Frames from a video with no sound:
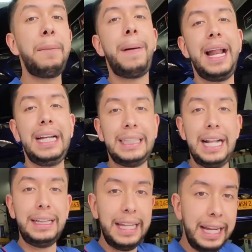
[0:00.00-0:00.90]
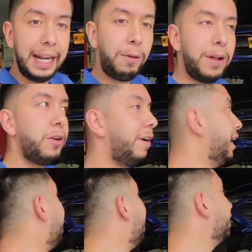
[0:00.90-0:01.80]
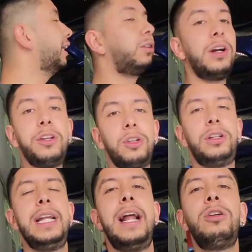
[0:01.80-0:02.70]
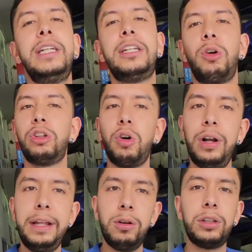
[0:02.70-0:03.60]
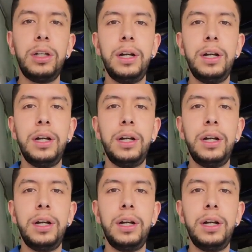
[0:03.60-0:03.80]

se parece al tigre cuando frenaba antes, cuando solo tenía los discos sólidos